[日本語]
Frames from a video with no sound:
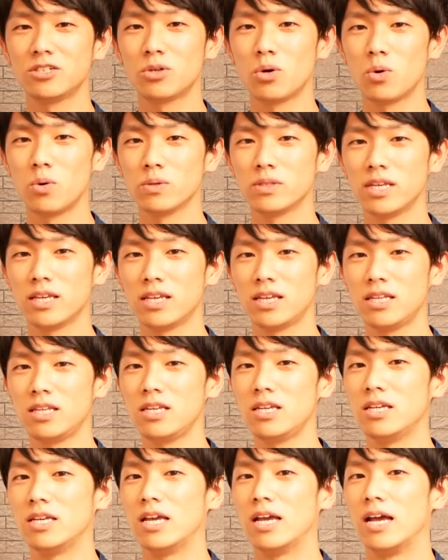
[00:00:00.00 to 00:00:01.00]
工的
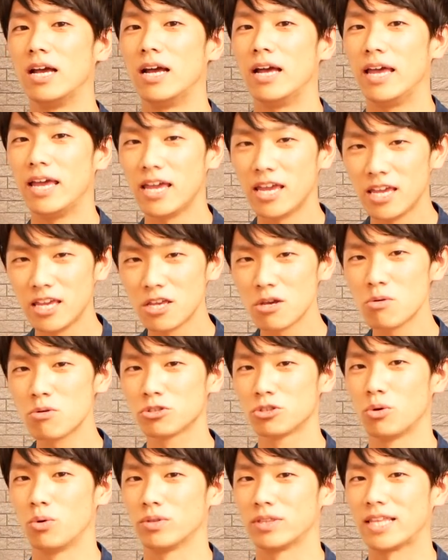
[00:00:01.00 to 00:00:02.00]
に栄養
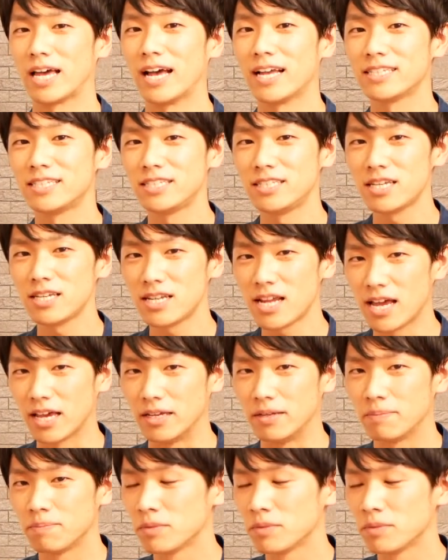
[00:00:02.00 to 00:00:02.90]
素を足してない